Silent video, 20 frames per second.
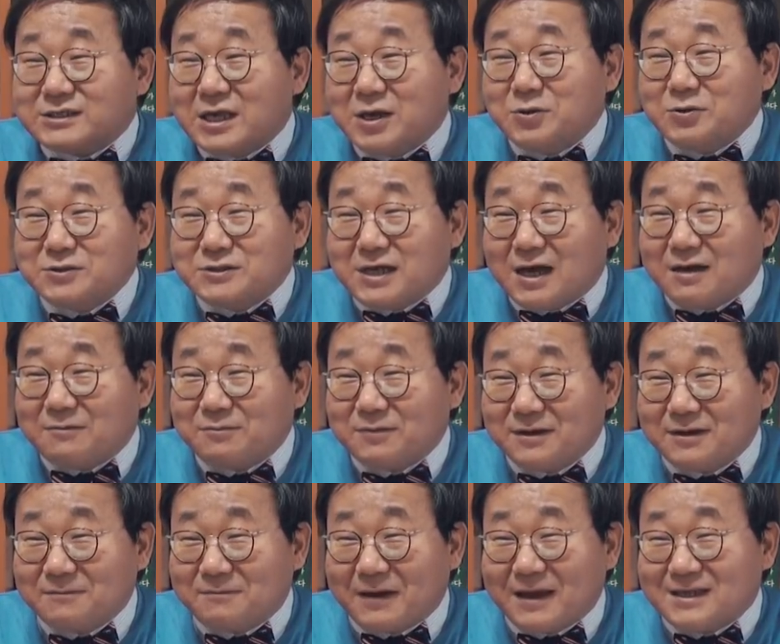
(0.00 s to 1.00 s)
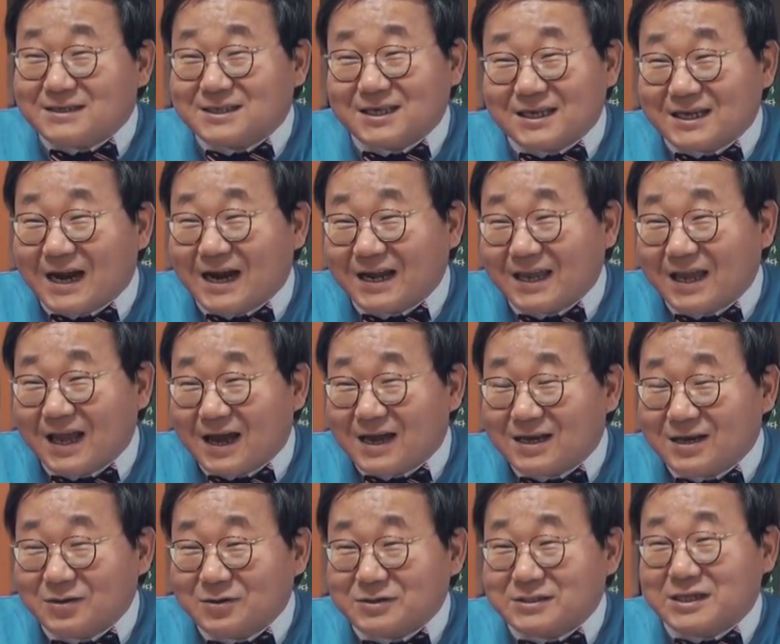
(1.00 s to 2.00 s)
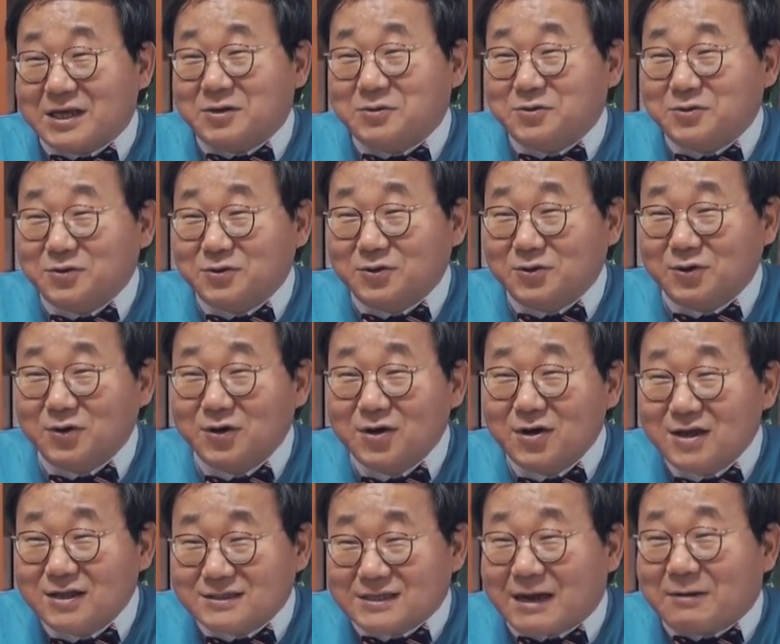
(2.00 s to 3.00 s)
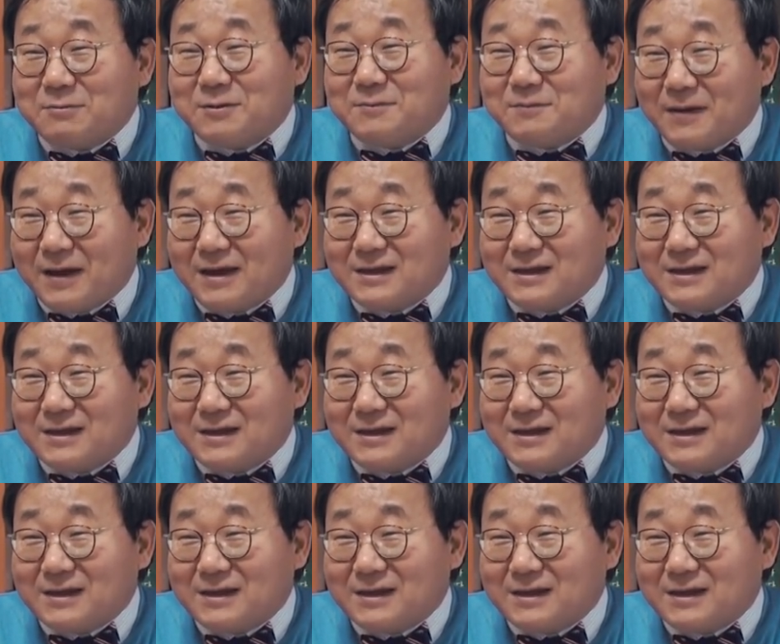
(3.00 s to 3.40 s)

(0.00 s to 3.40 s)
새우잡이 배에서 일한 게 아니고 새우잡이